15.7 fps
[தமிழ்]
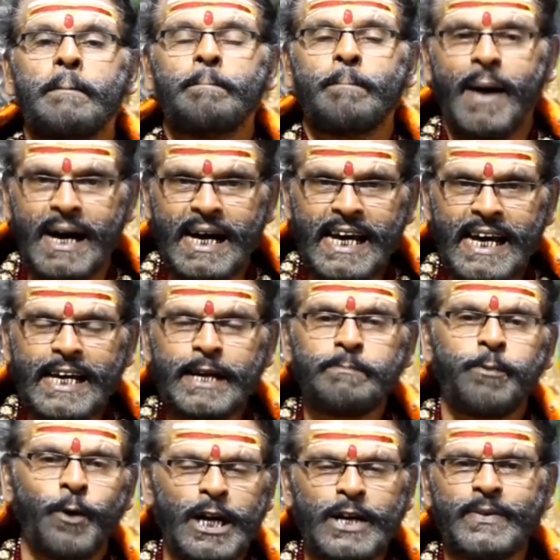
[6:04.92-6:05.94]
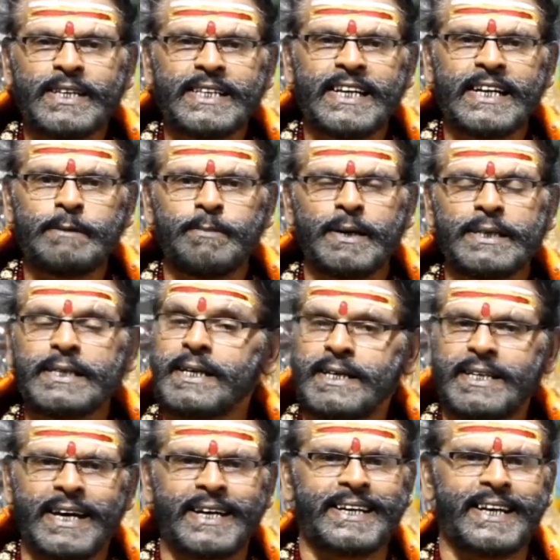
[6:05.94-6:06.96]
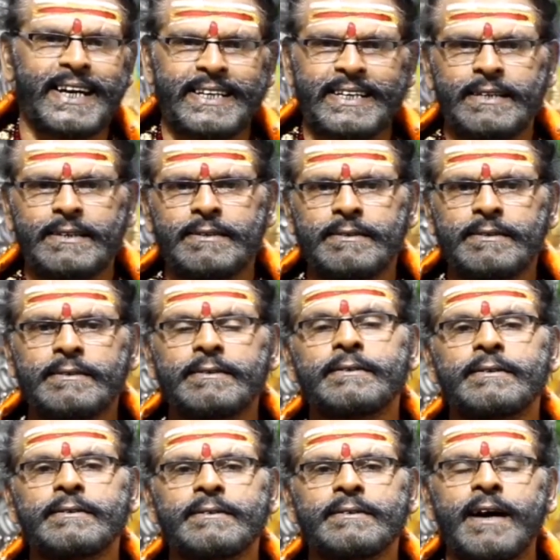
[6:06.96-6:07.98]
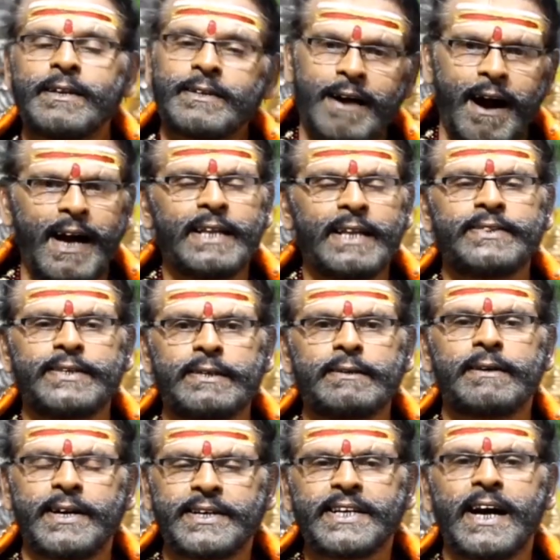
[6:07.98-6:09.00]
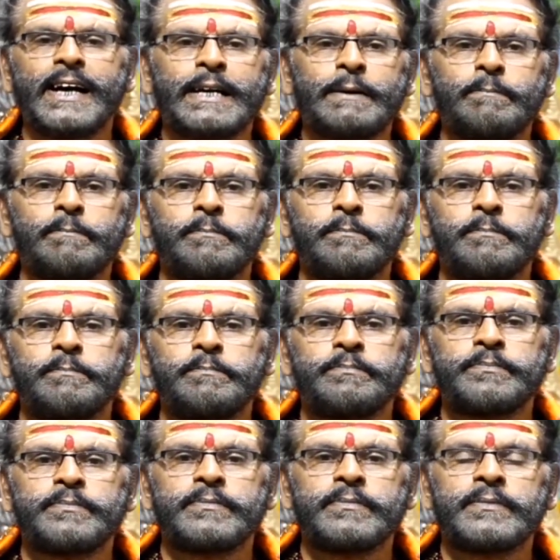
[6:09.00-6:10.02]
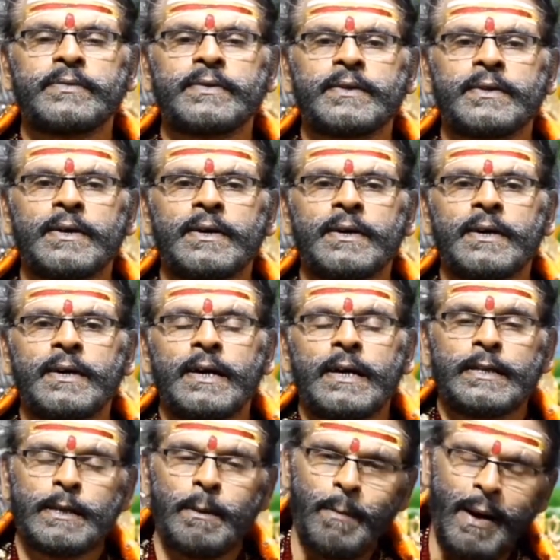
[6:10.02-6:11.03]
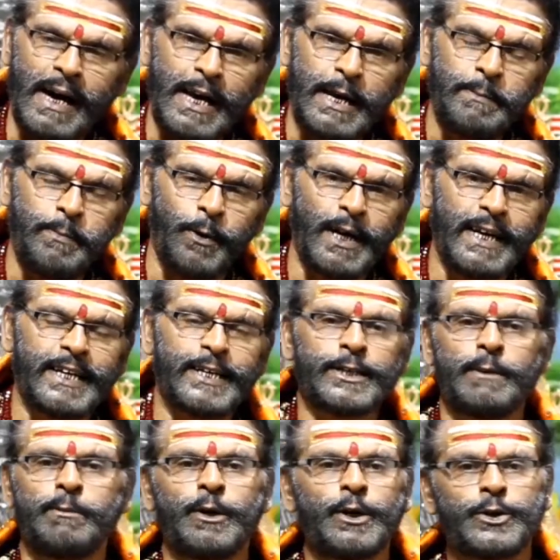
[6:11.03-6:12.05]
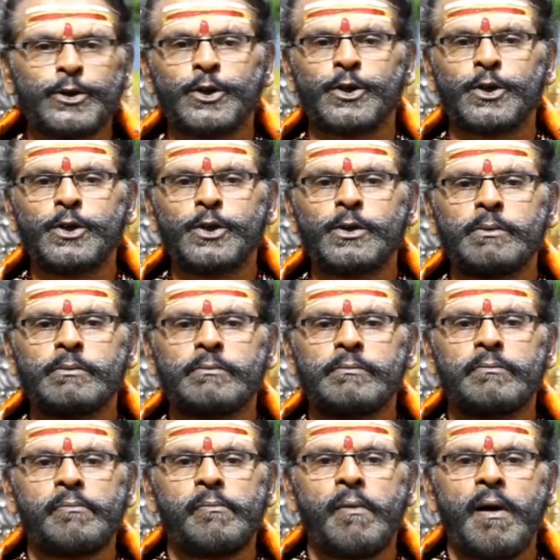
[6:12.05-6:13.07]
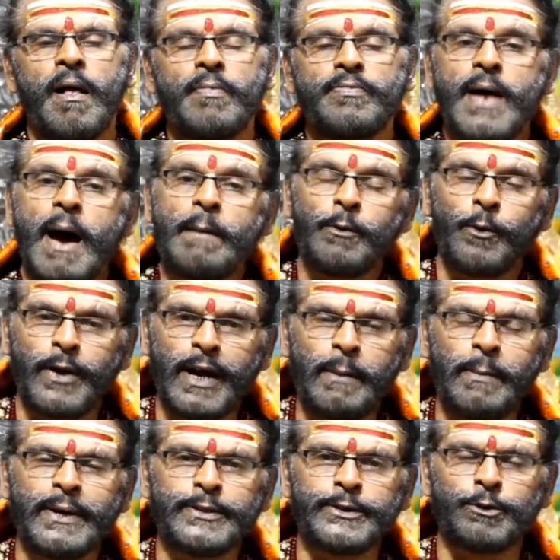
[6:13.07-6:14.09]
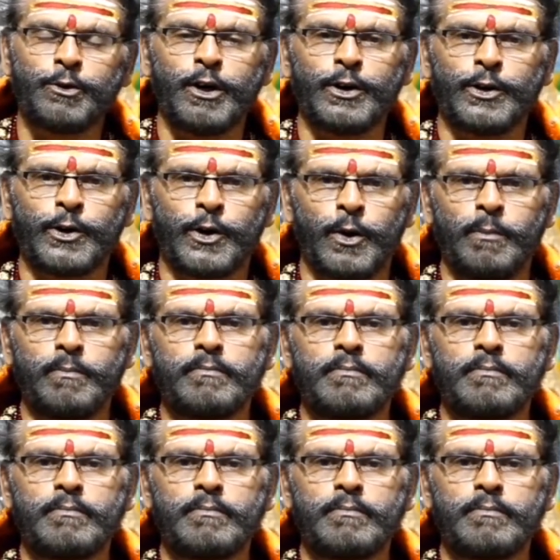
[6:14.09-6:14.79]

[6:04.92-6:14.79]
மழை பொழிவது என்பது இயற்கை அது காலத்தின் கட்டாயம் இந்த மழை பொழிகின்ற பொழுது நாம் குடைபிடித்துக் கொள்கிறோம்